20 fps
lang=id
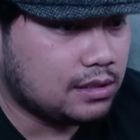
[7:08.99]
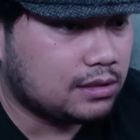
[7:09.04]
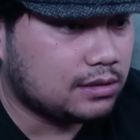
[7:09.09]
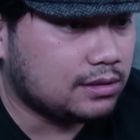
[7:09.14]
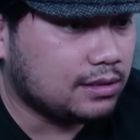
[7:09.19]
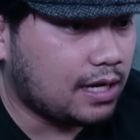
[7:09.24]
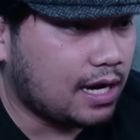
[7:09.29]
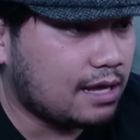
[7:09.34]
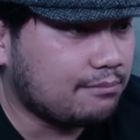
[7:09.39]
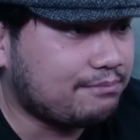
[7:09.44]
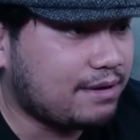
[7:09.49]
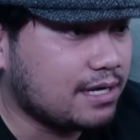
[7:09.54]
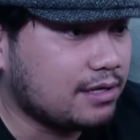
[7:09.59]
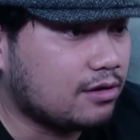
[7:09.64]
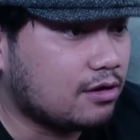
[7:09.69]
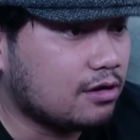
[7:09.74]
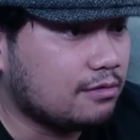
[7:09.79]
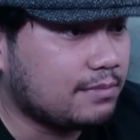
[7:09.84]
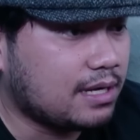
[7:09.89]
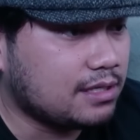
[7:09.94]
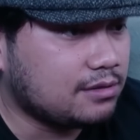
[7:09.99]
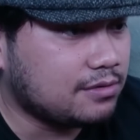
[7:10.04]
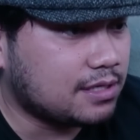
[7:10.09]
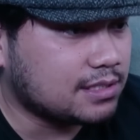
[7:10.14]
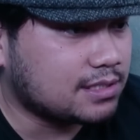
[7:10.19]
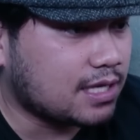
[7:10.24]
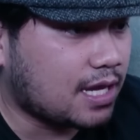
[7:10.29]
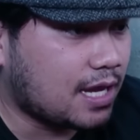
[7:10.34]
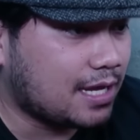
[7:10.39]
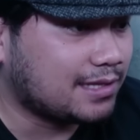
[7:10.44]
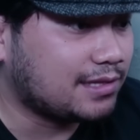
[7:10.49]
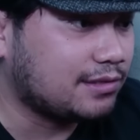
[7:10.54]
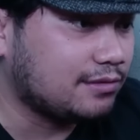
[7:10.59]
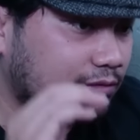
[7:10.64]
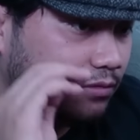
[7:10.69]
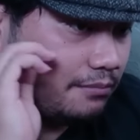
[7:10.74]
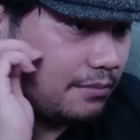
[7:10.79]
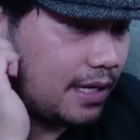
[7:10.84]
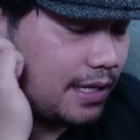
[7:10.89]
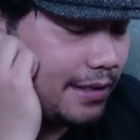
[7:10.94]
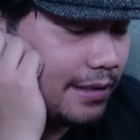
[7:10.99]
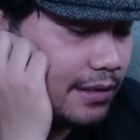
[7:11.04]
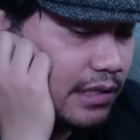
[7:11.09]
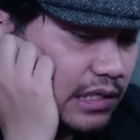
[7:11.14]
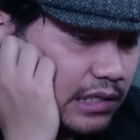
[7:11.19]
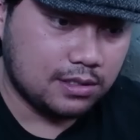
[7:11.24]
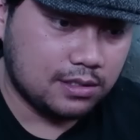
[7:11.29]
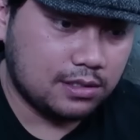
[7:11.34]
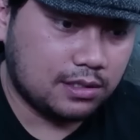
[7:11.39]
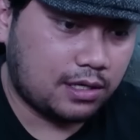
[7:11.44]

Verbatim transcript: 8,21 lumayan lah.